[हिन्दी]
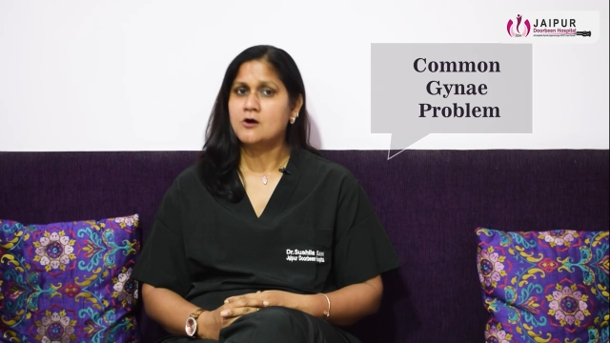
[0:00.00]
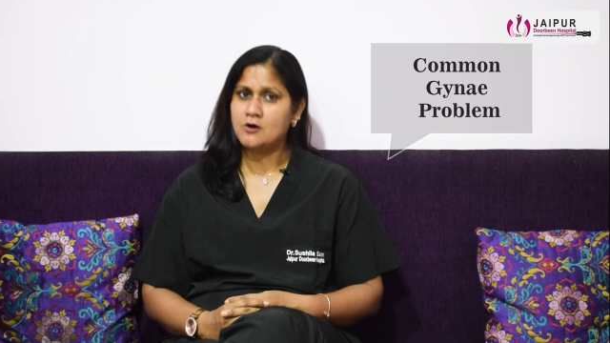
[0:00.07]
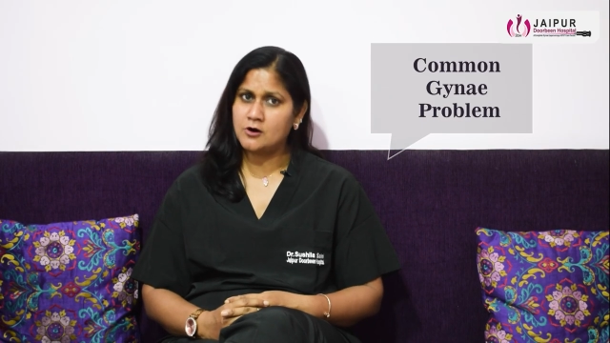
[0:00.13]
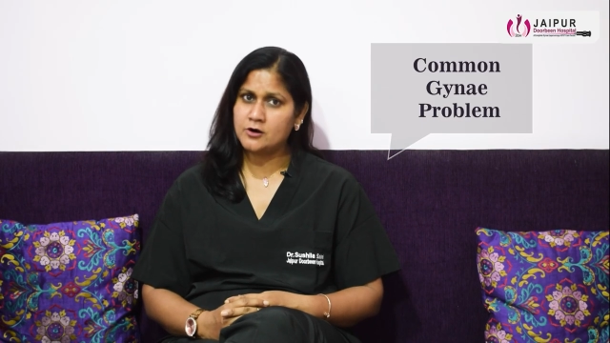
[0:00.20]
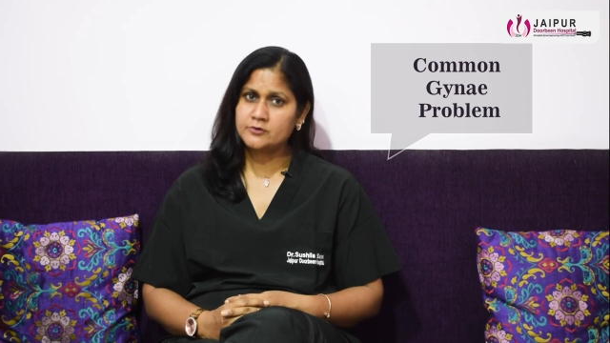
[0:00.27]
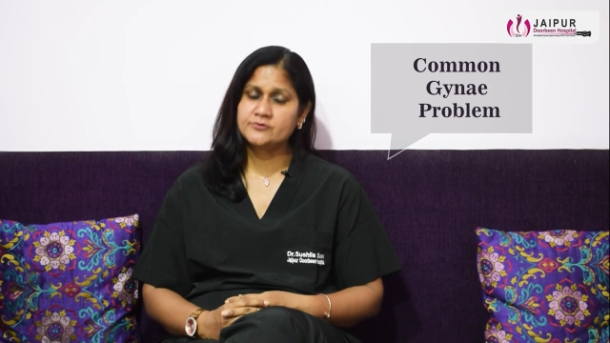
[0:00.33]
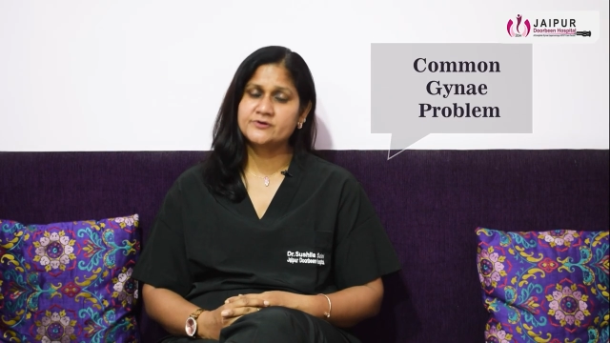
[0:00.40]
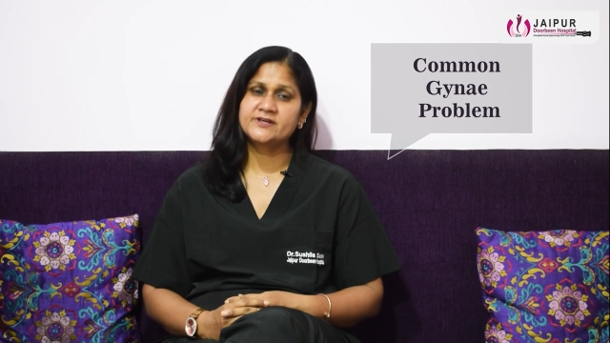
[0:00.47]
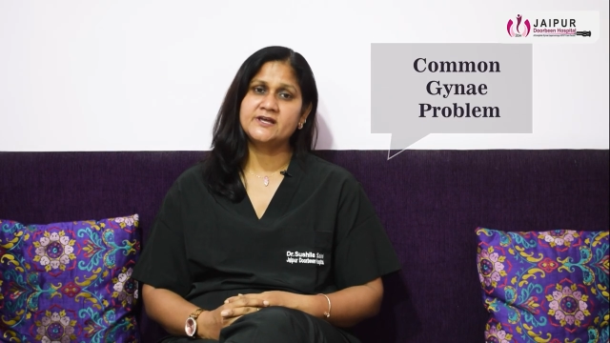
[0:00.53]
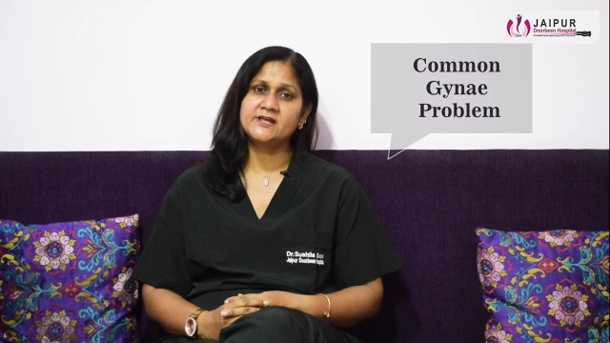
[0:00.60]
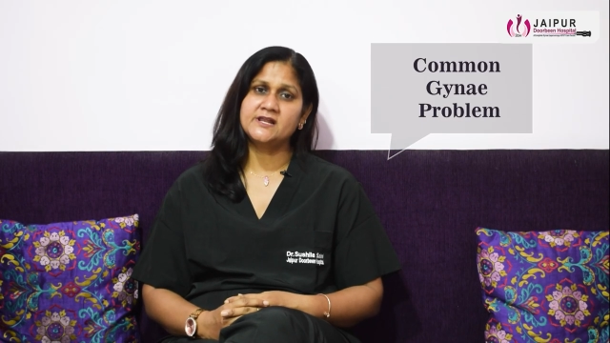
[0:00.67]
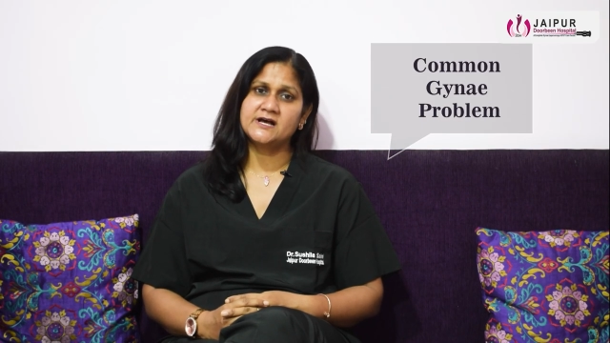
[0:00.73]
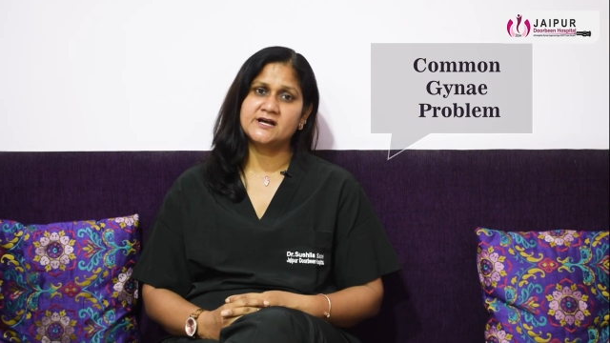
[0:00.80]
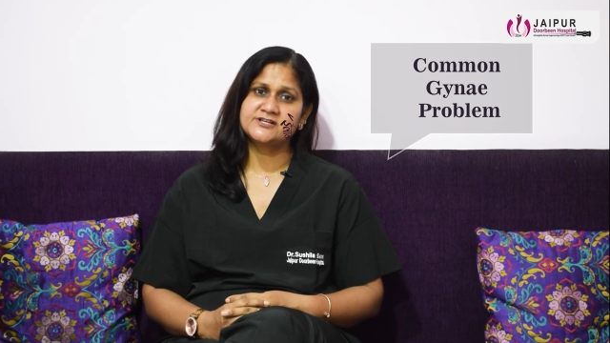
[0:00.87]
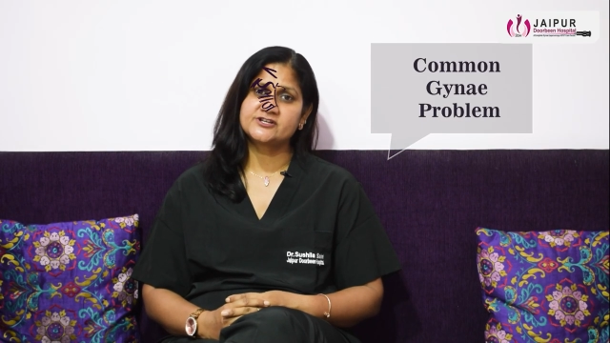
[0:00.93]
और उनके
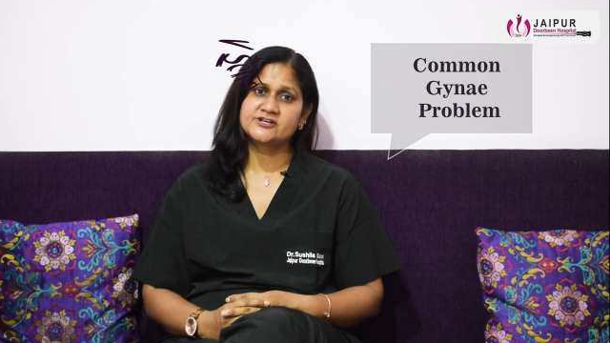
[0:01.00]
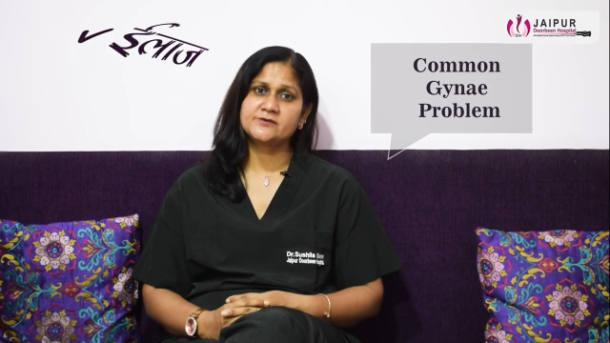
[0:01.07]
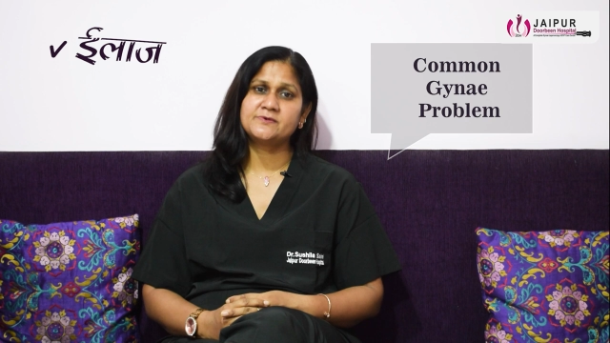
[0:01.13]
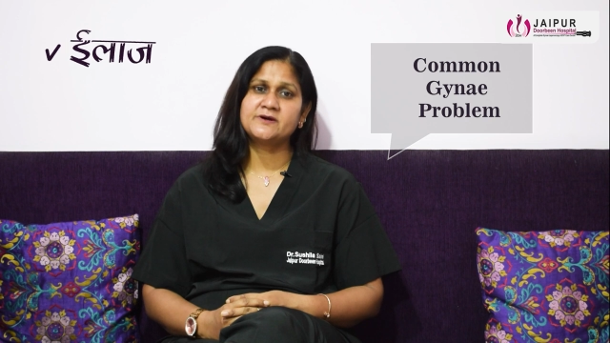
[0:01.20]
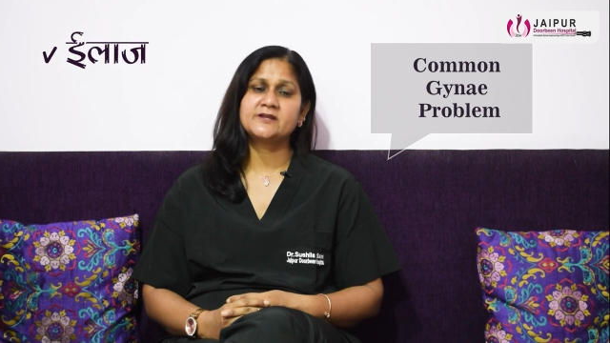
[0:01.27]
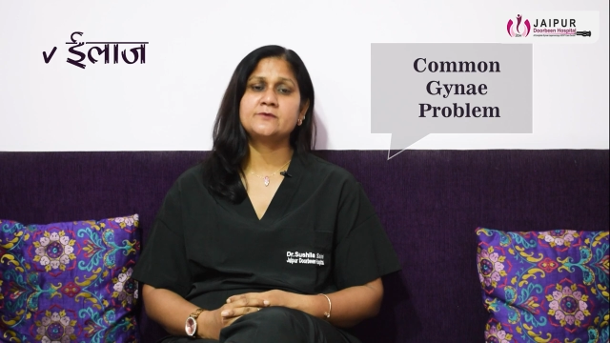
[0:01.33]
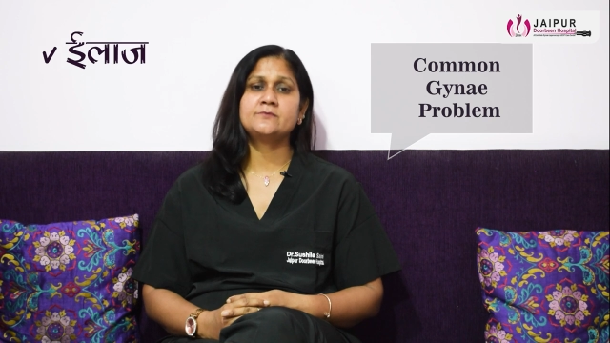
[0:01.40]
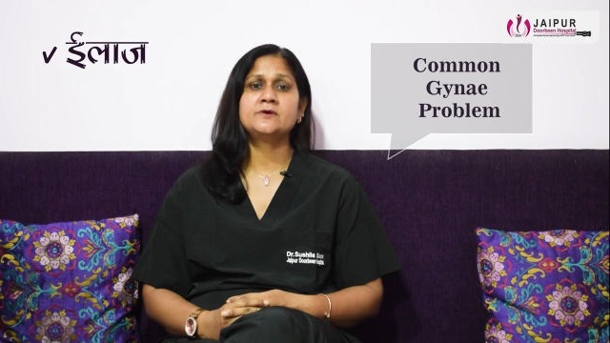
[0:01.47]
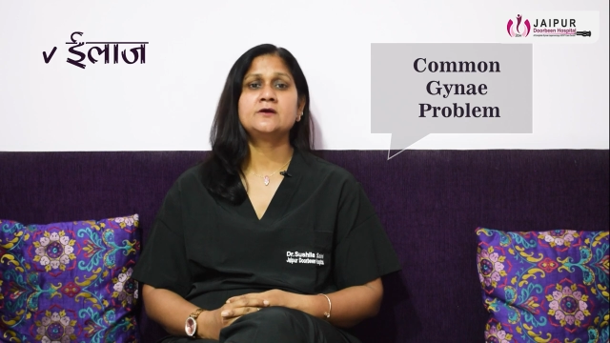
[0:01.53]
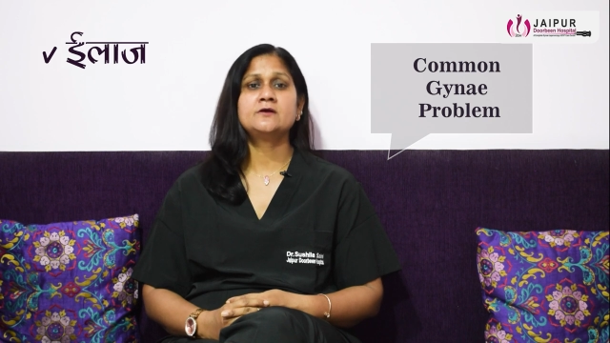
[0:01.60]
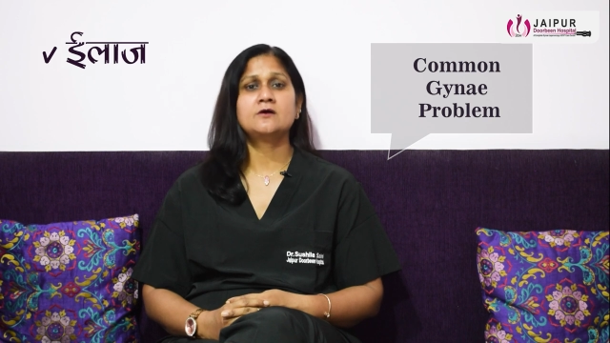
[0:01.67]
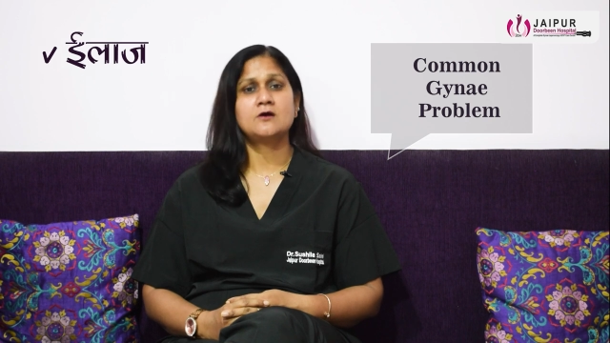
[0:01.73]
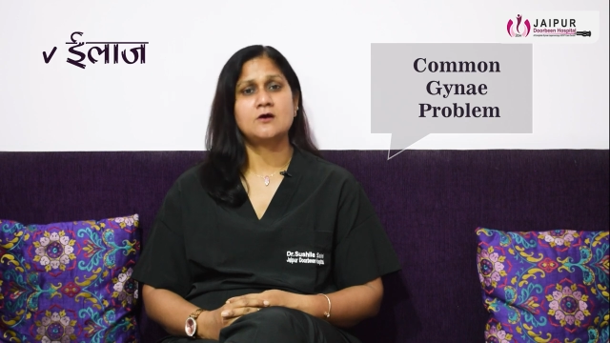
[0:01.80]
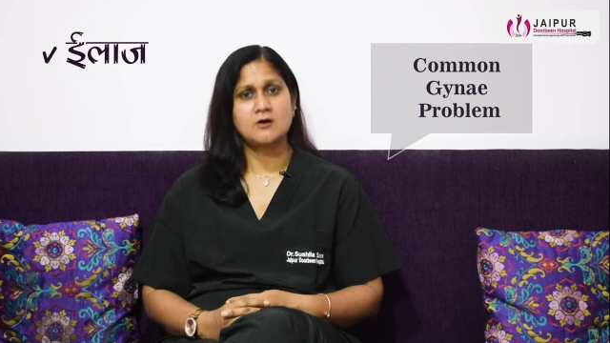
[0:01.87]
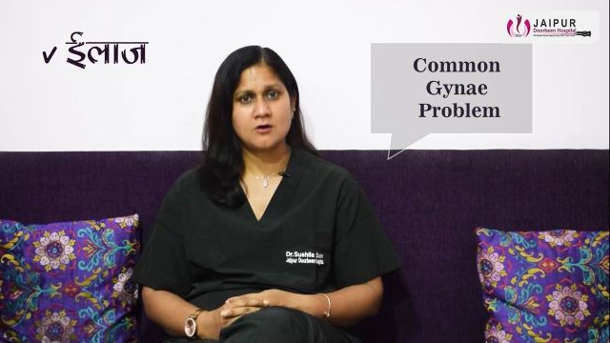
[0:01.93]
इलाज के बारे में
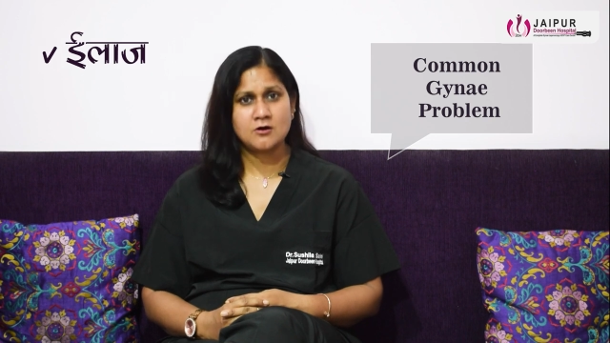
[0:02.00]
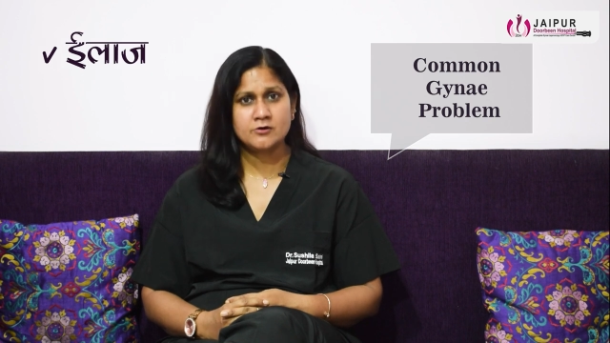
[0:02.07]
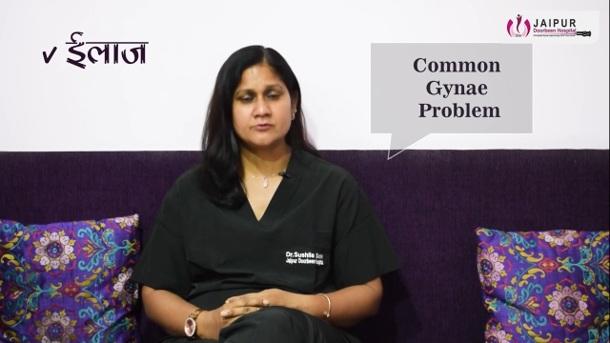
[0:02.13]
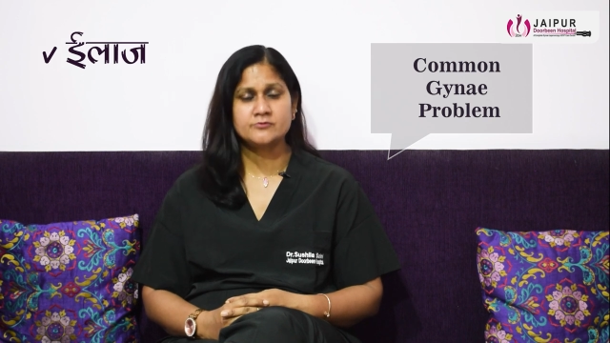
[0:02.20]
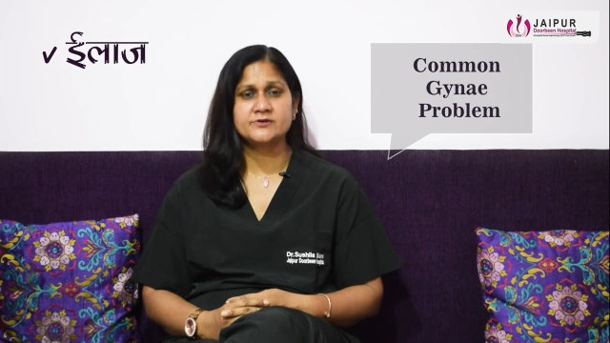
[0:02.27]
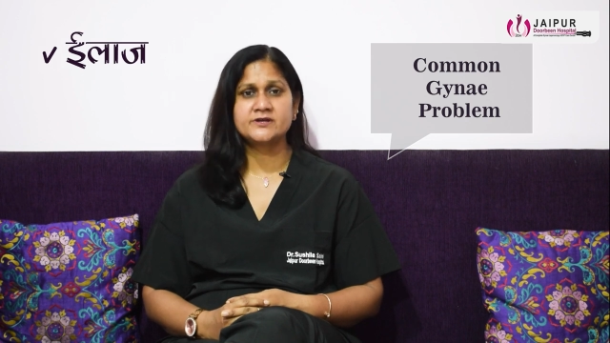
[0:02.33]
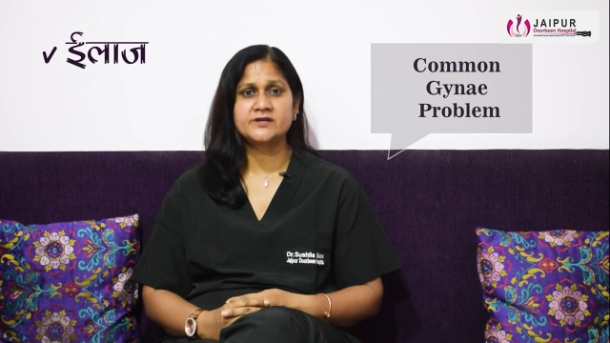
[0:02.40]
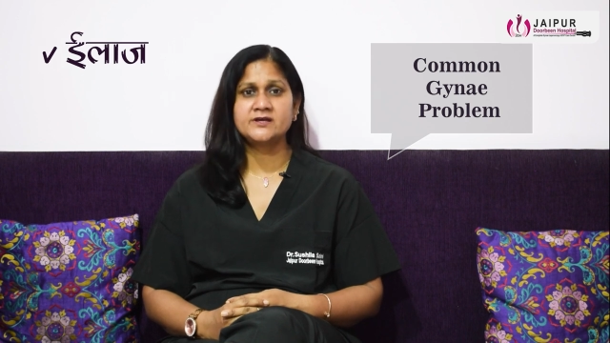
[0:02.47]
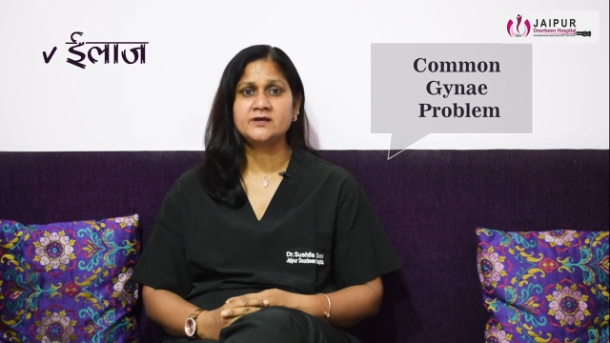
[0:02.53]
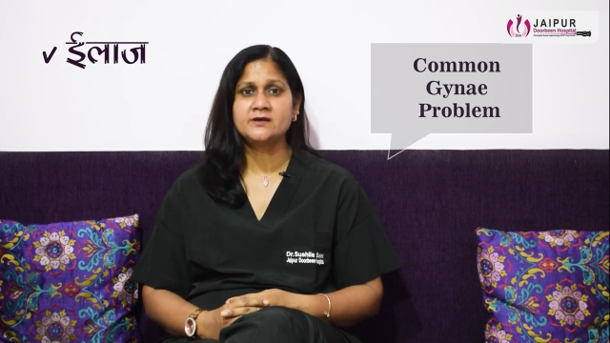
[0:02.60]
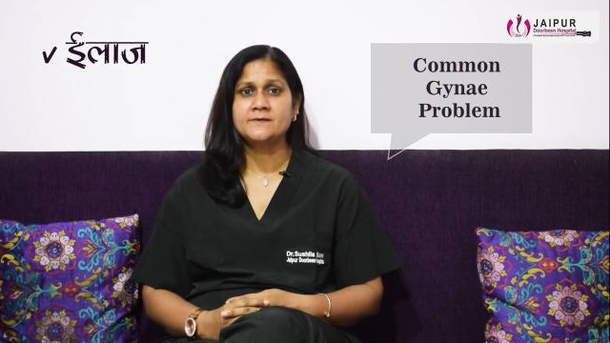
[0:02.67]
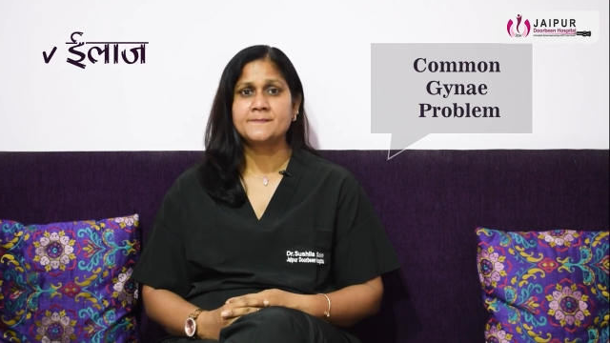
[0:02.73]
और उनकी